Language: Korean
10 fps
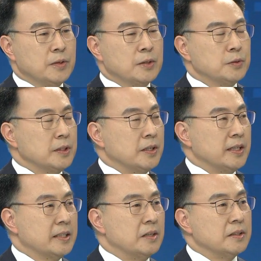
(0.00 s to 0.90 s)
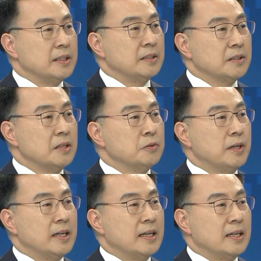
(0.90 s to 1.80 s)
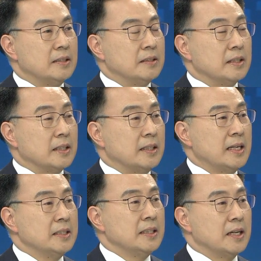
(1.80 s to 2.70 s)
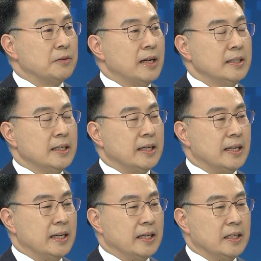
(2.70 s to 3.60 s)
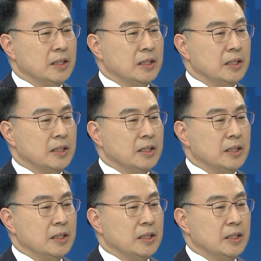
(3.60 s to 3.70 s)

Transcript: 하고 저희가 경제적 성과를 이렇게 네. 따진다고 할 때